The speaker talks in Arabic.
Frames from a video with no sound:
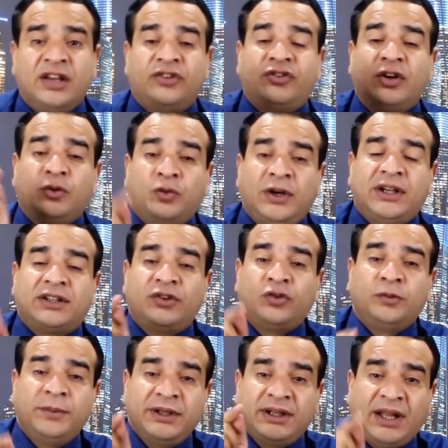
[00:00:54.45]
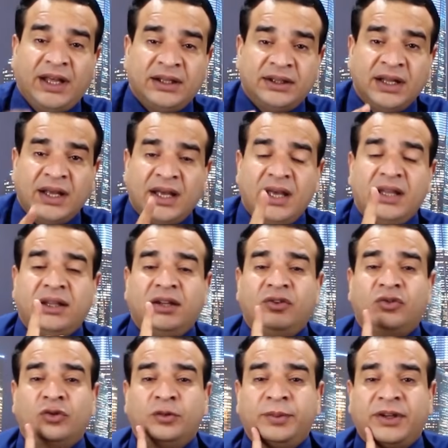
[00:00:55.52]
شوهت سمعة حد هذه
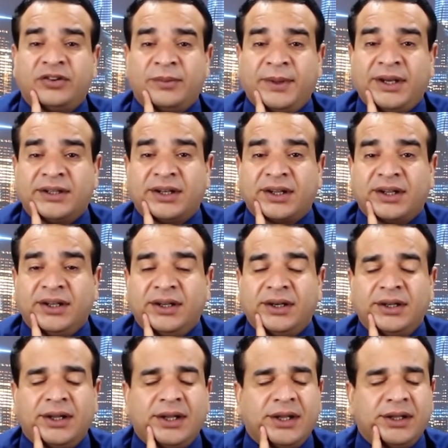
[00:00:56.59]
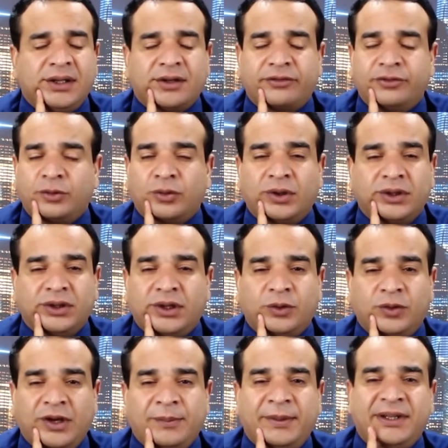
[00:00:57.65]
الذنوب يا جماعة الخير لا يغفرها
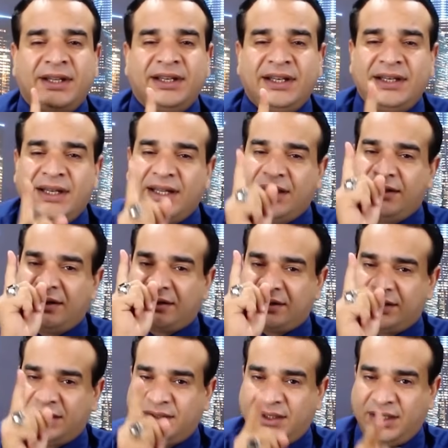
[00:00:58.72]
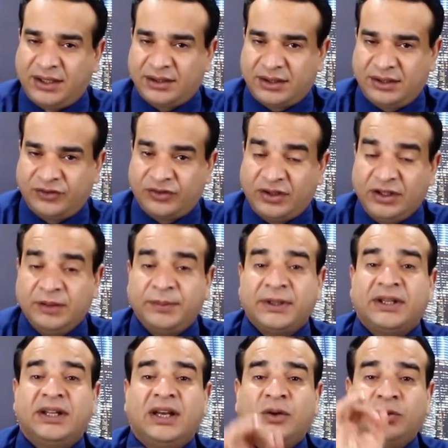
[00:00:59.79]
الله أبدا إلا إذا رددت الحق
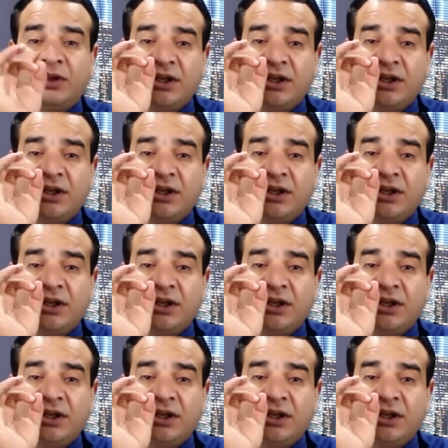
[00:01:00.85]
لصاحبه أو